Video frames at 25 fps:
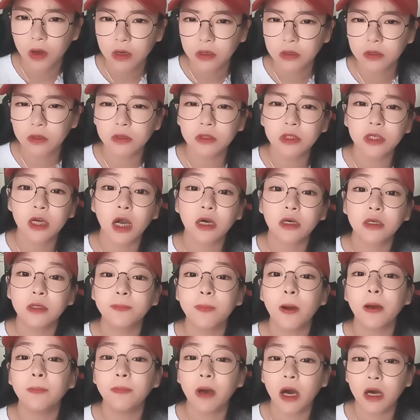그러니까
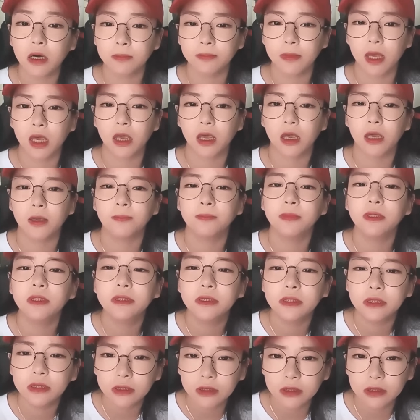급한 마음에
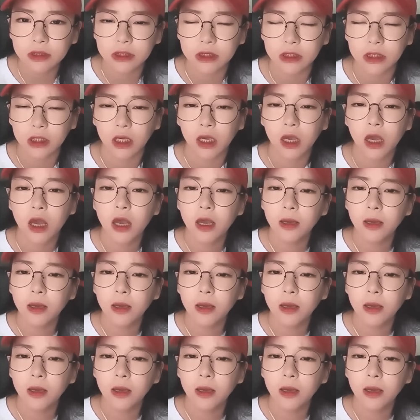미친 듯이